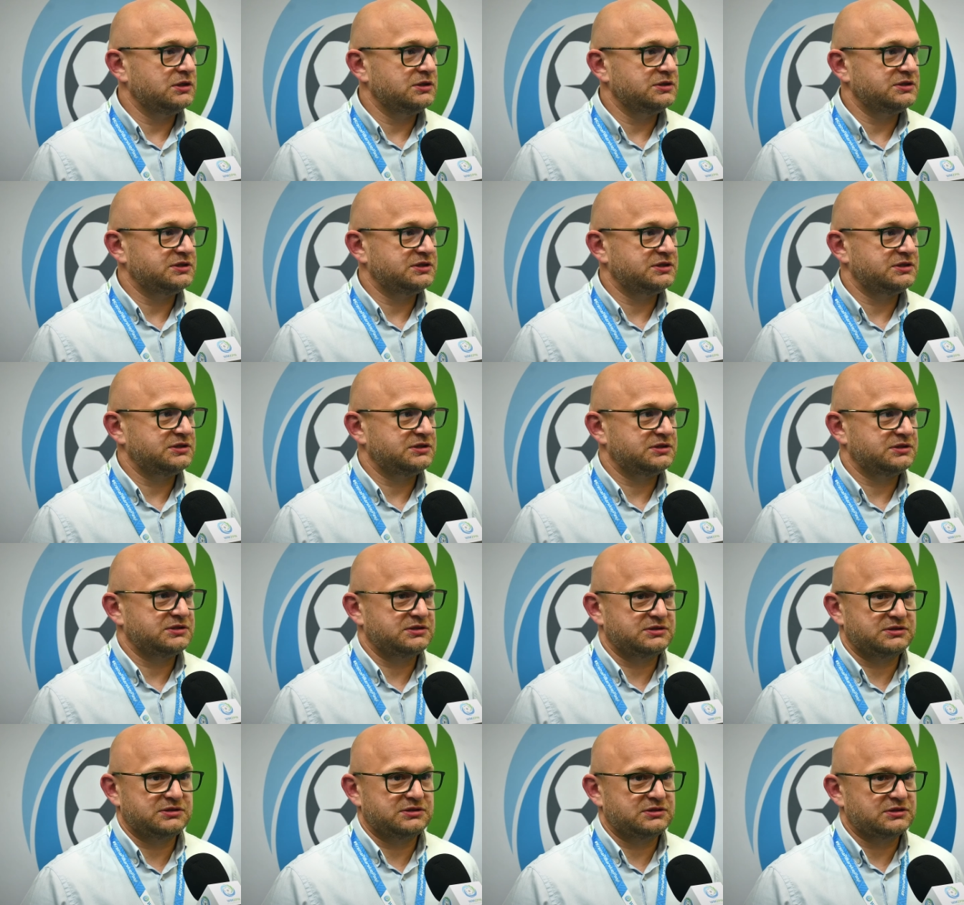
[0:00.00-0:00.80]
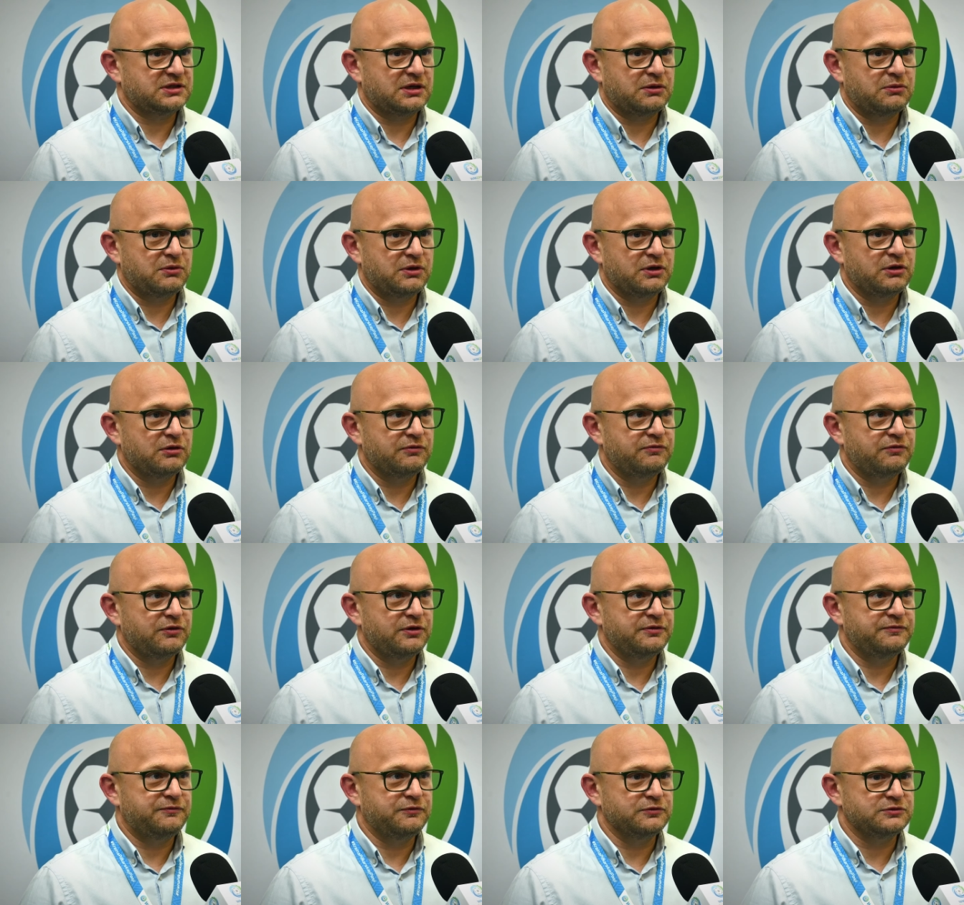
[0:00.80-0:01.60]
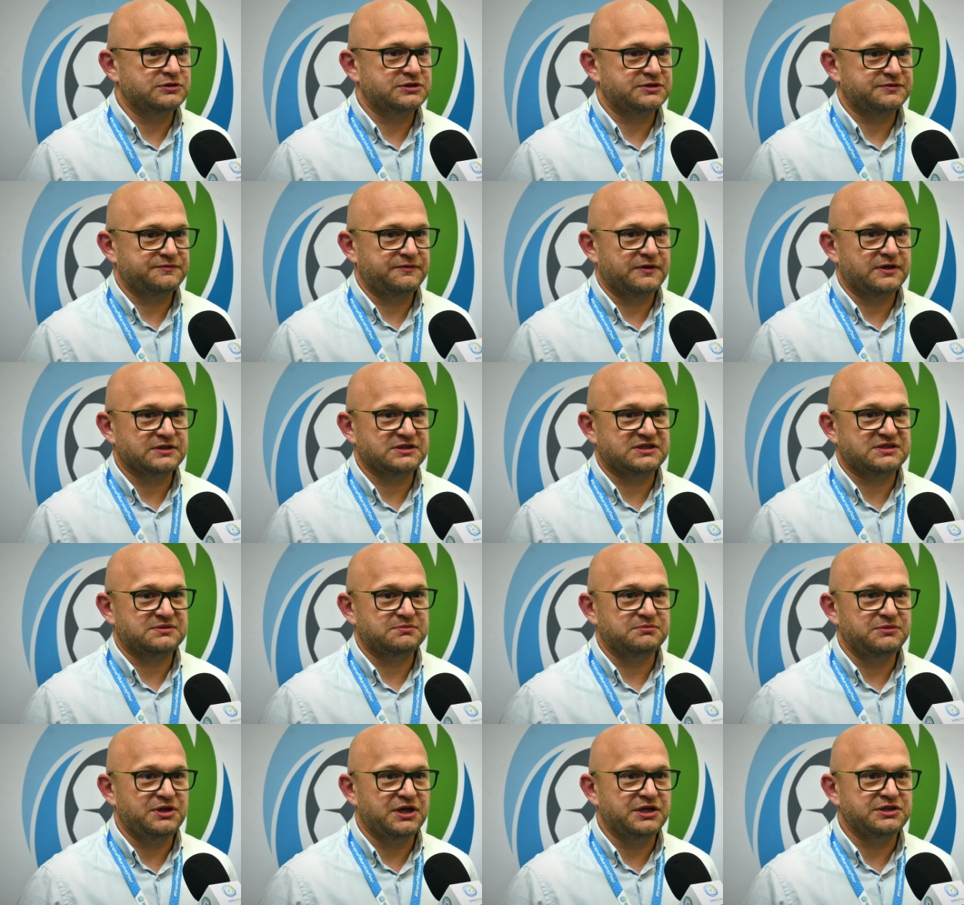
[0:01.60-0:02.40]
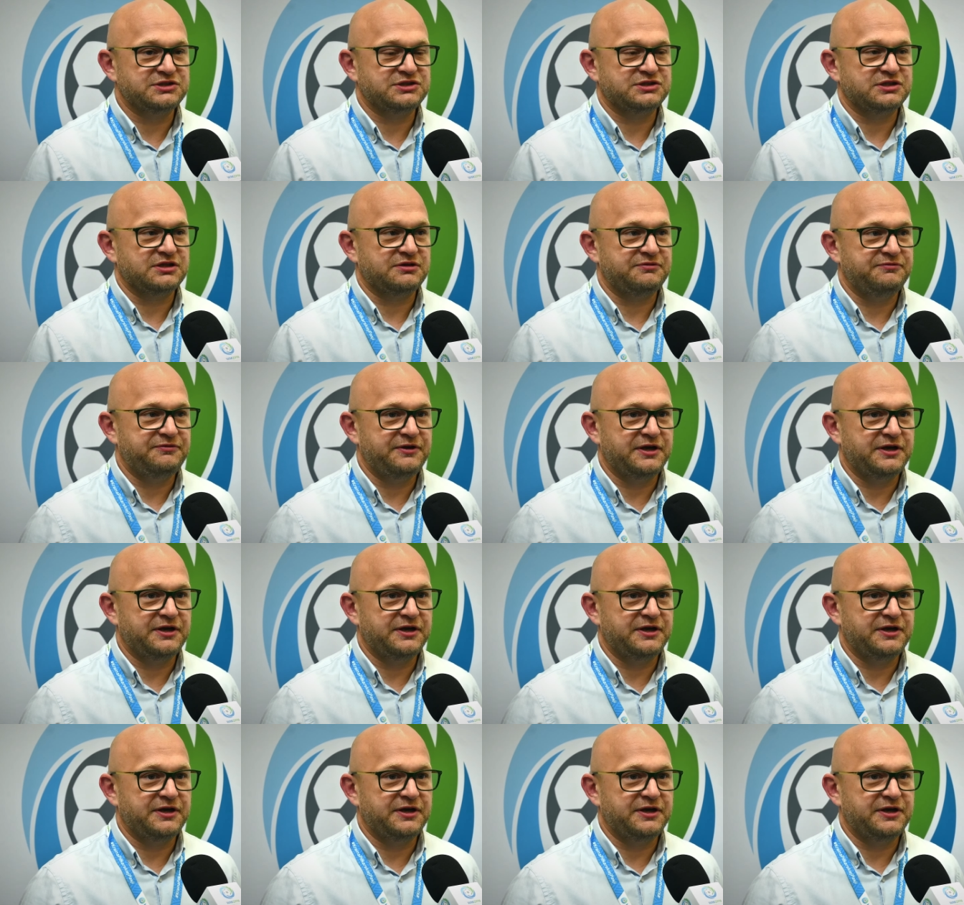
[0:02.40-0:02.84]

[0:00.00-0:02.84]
z całego województwa, z mniejszych,